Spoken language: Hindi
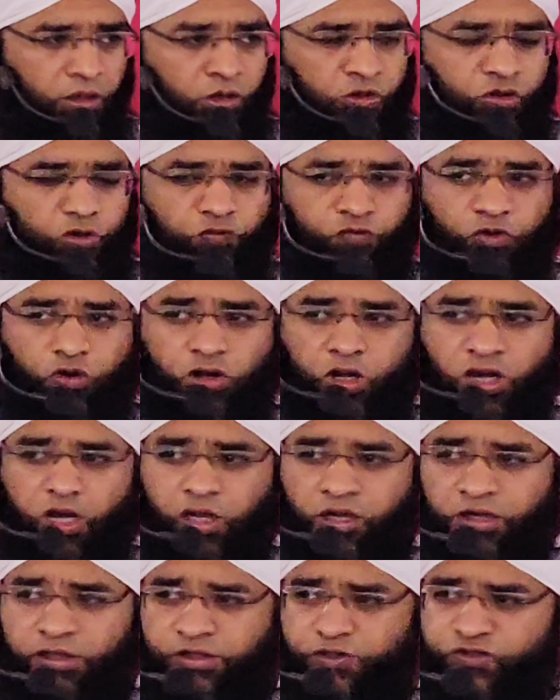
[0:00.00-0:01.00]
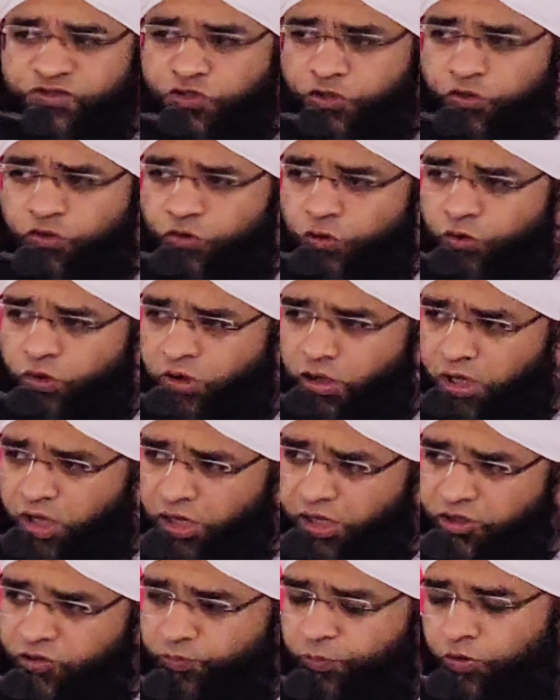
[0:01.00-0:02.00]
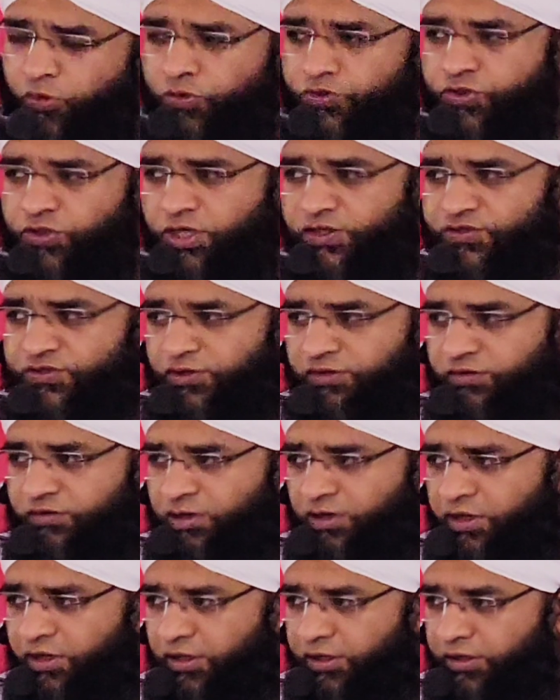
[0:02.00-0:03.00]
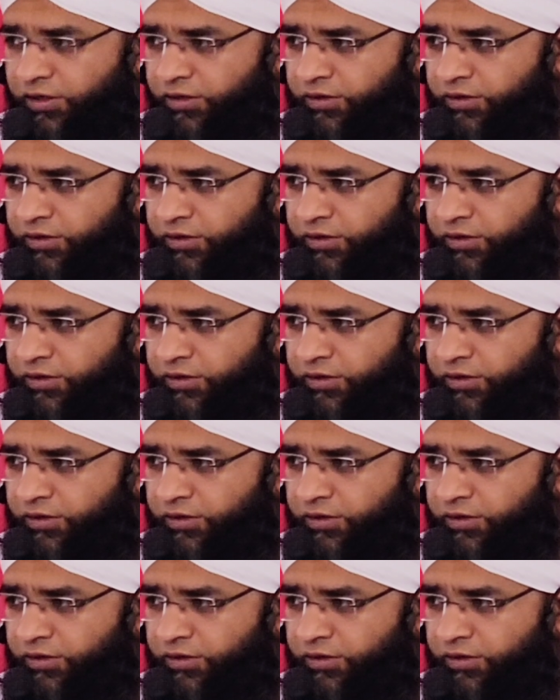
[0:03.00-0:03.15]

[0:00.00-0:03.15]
तो वो हर किसी को राहत पहुंचा सकता है